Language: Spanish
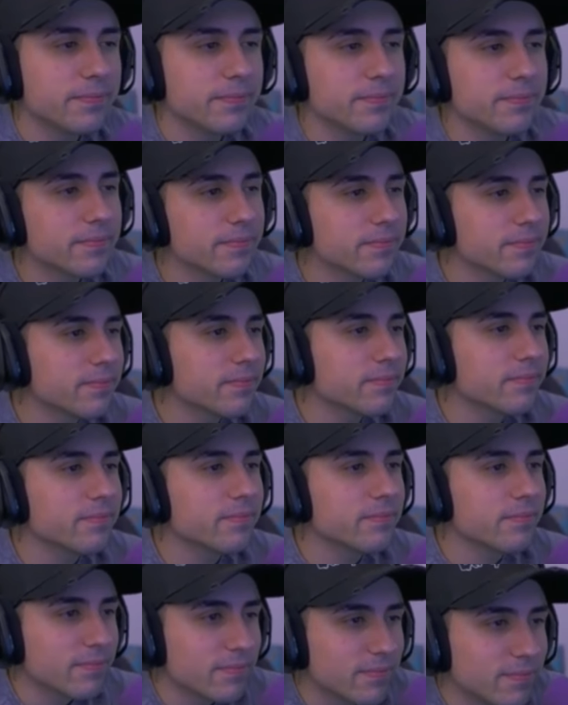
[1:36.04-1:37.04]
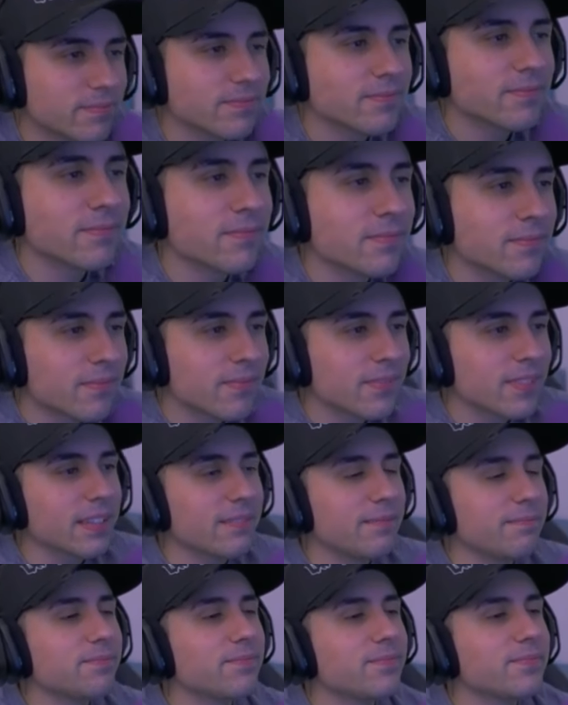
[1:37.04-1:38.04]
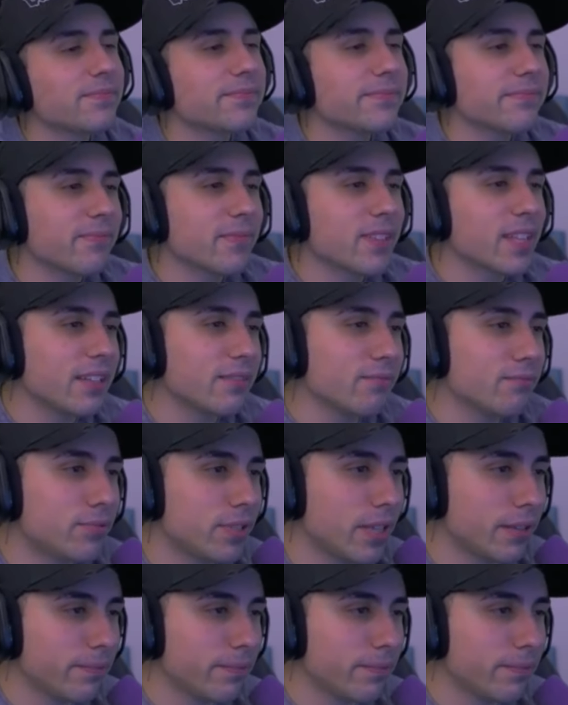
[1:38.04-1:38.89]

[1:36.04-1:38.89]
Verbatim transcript: ¿Qué hago en tu puta madre. ¿En serio era chica 32? Sí,